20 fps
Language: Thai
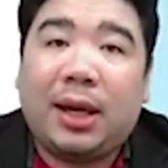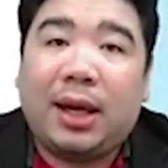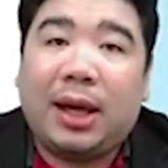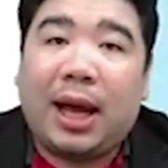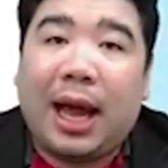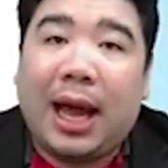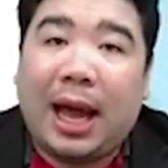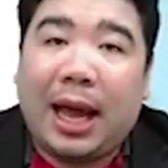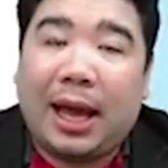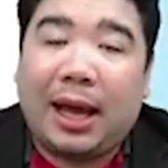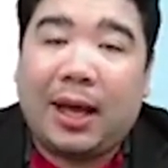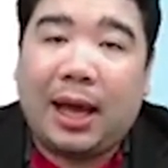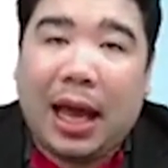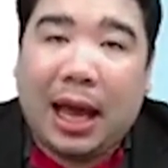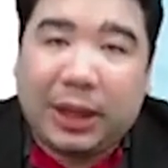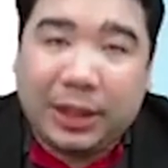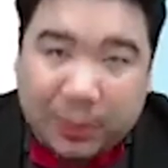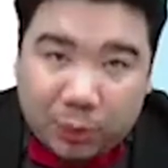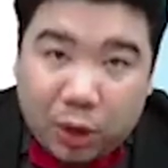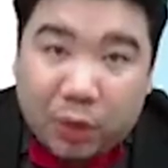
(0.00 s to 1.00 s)
อ่า
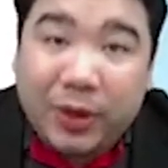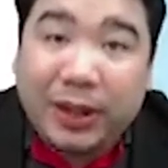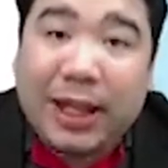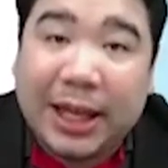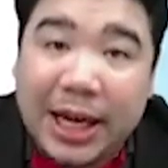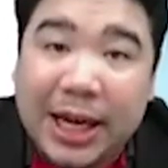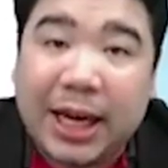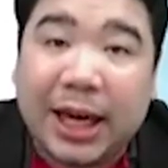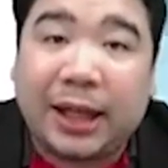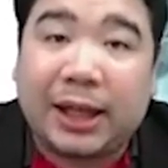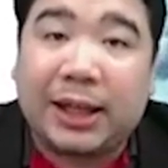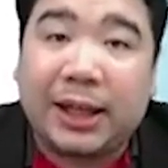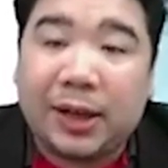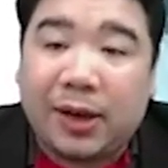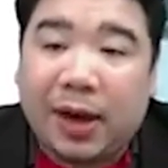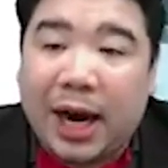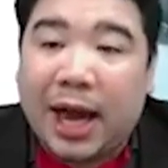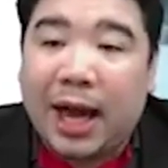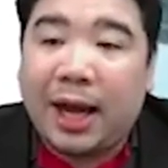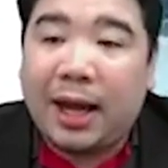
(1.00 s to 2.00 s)
จำนวนวิธีที่เกิดขึ้น
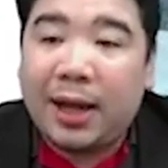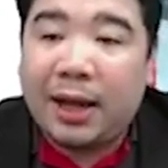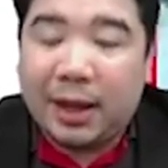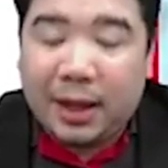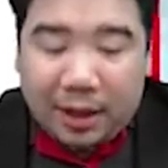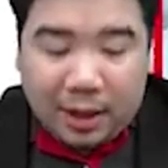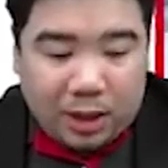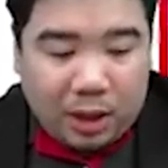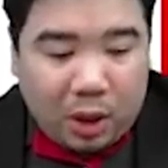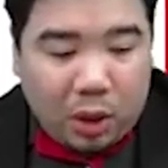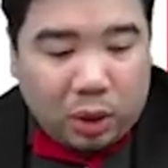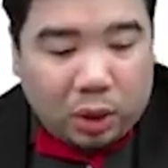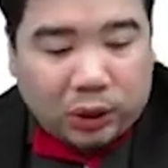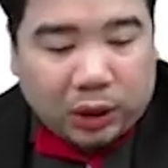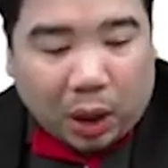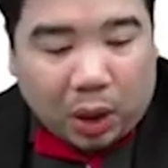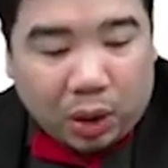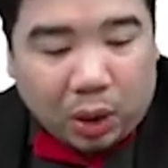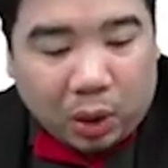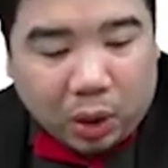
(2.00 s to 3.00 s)
ก่อนนะ ลูก
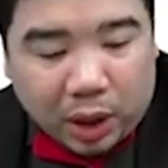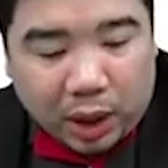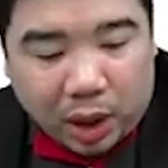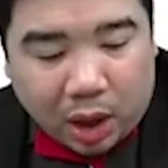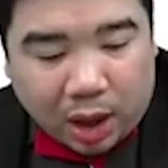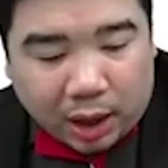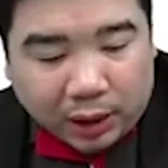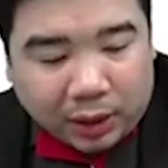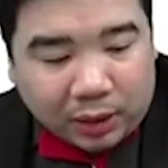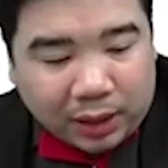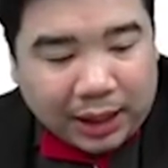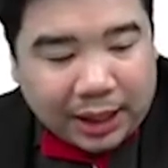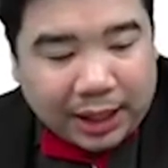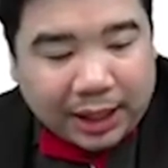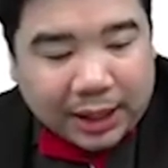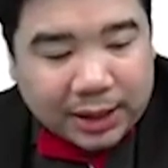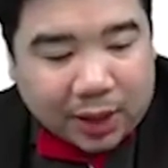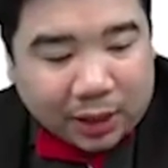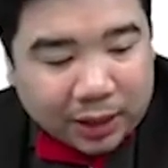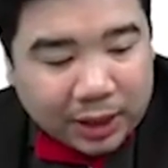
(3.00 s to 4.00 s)
สองคนน้องก็ต้อง
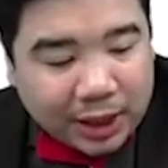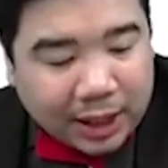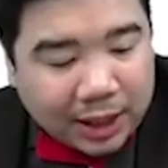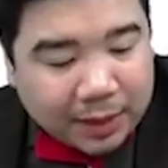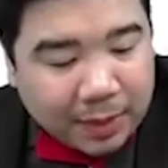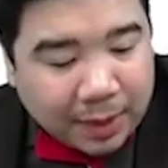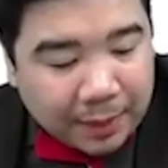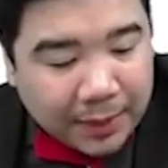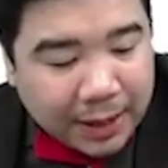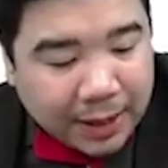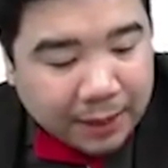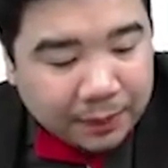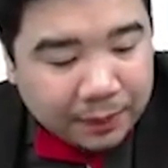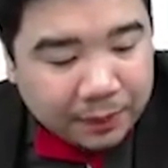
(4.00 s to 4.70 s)
ขีดสองขีดแบบนี้